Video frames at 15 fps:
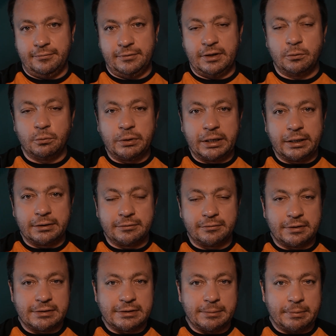w ten weekend,
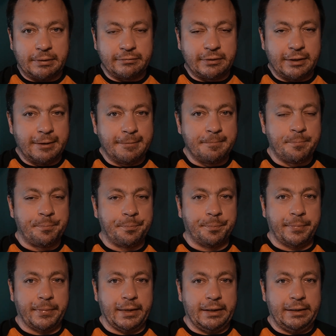więc naprawdę
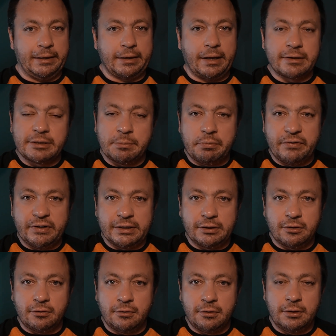Mm, tak jak
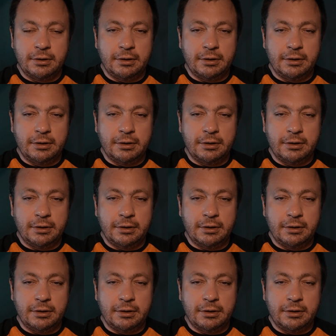zapowiadano,